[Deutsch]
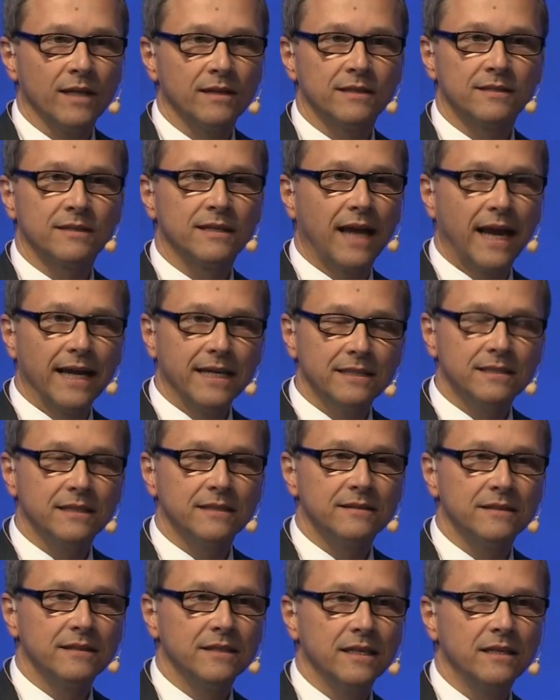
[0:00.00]
Das Gleiche
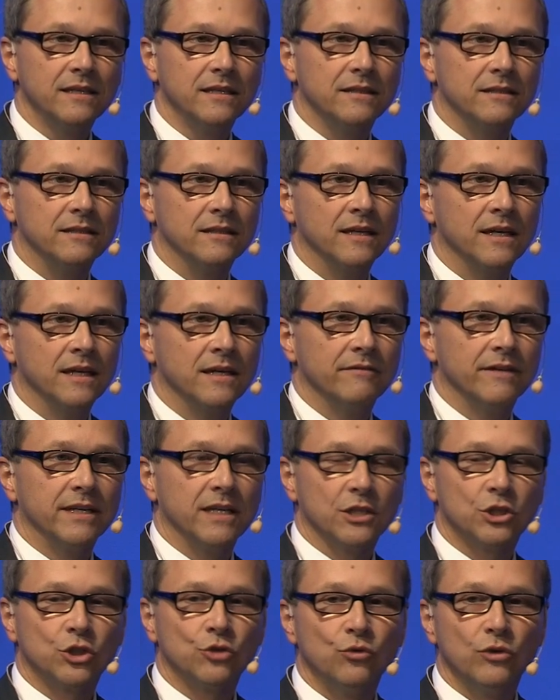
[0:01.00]
ist in Indien. Wenn
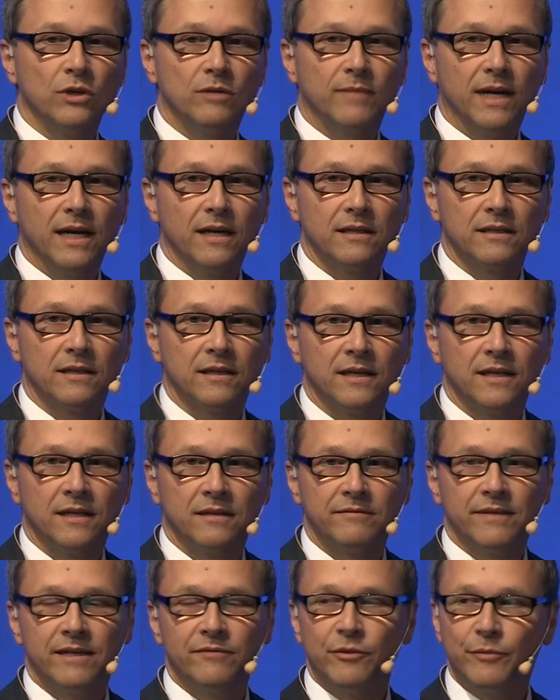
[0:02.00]
das Schule macht,
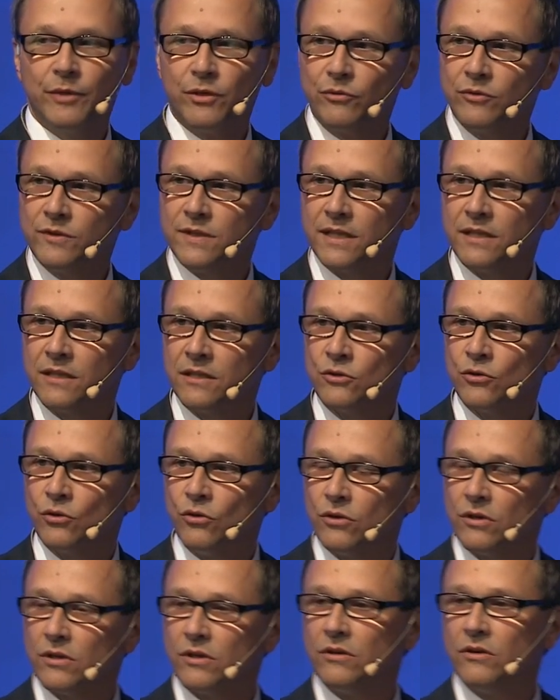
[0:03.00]
werden wir mit unseren
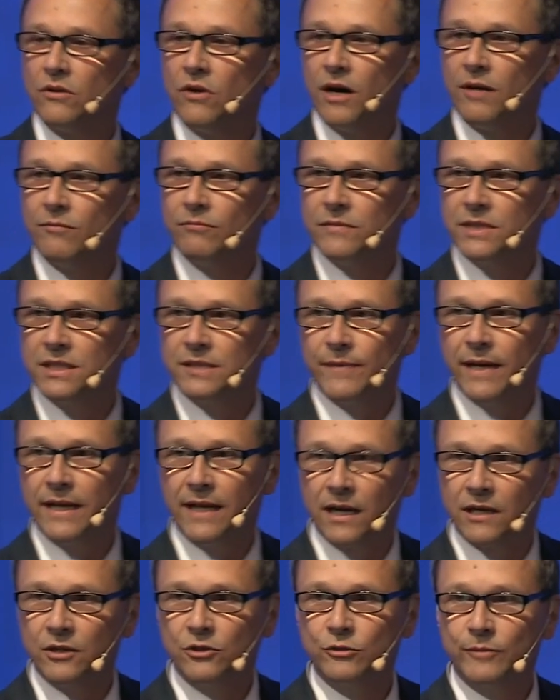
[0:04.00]
gedruckten Normen nicht mehr
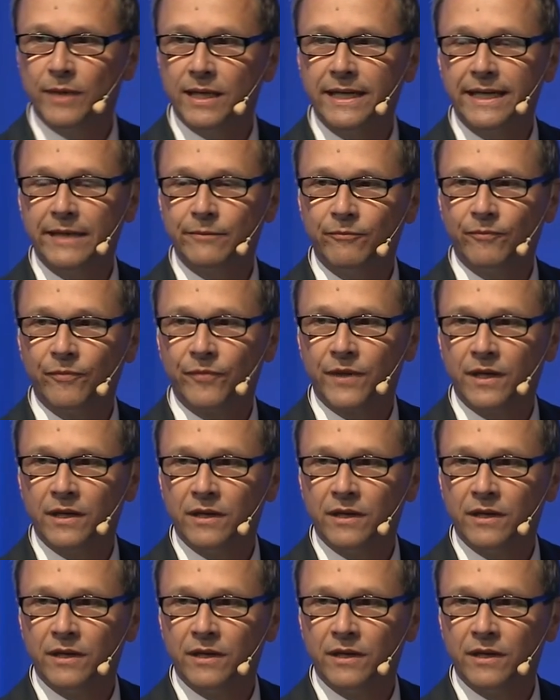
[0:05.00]
lange überleben.